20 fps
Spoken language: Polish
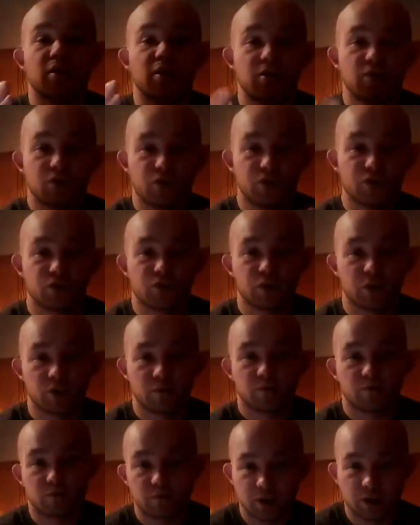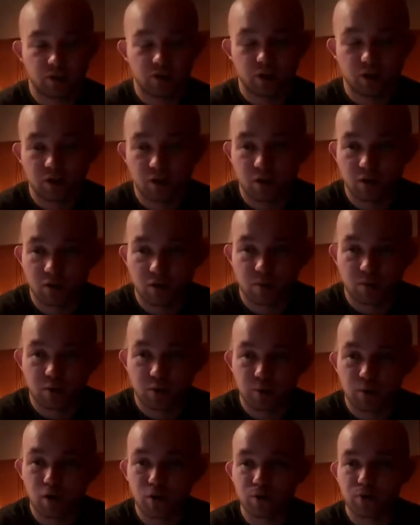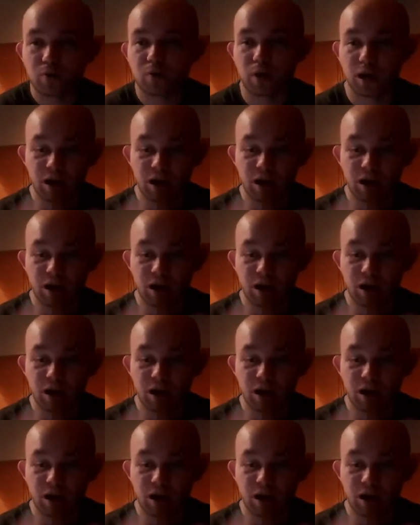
idzie się, wiecie, no po prostu